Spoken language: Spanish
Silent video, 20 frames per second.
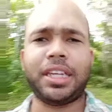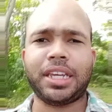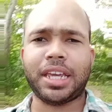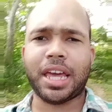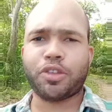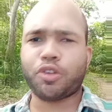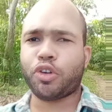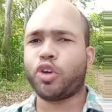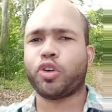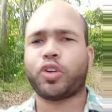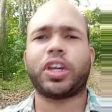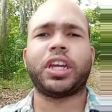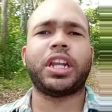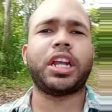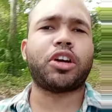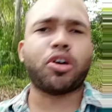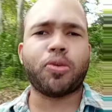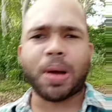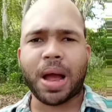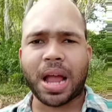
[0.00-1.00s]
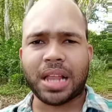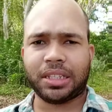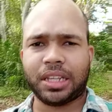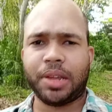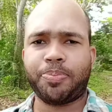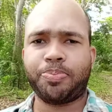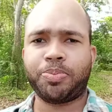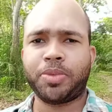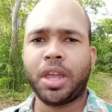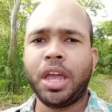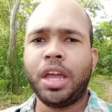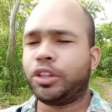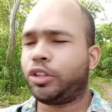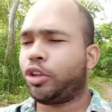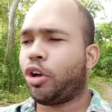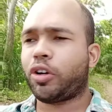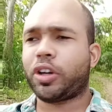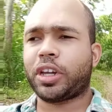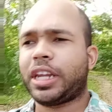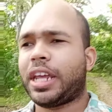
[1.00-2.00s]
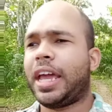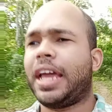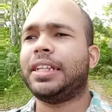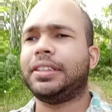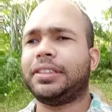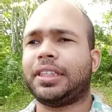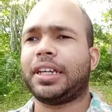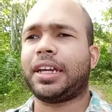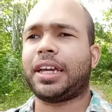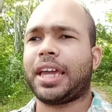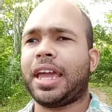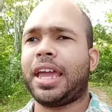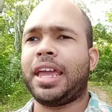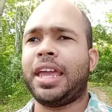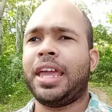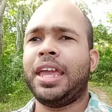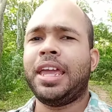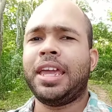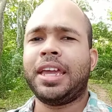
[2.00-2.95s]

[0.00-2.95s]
Dios no quiere cobarde. Dios quiere gente que,